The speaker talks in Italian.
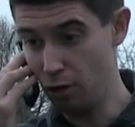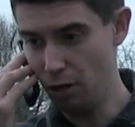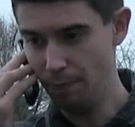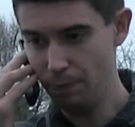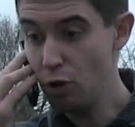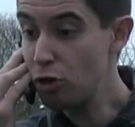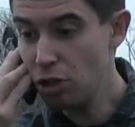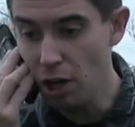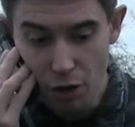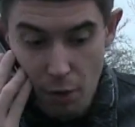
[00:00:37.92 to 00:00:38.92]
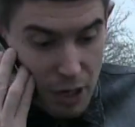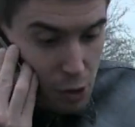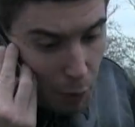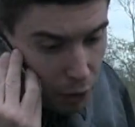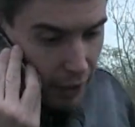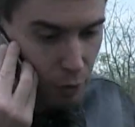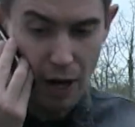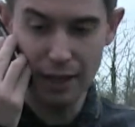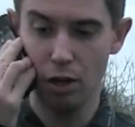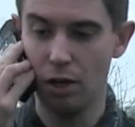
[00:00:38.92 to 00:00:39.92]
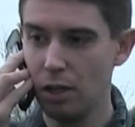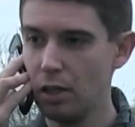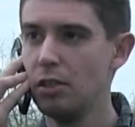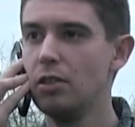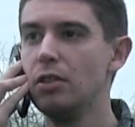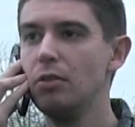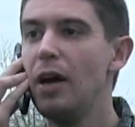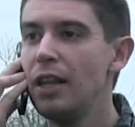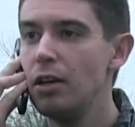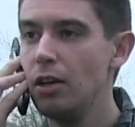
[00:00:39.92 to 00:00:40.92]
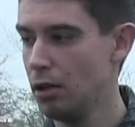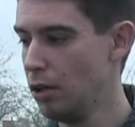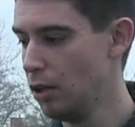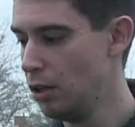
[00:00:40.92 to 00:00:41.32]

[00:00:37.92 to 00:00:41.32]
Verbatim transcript: Eccolo? Io lo so, non mi risponde. Guardalo. Guardalo.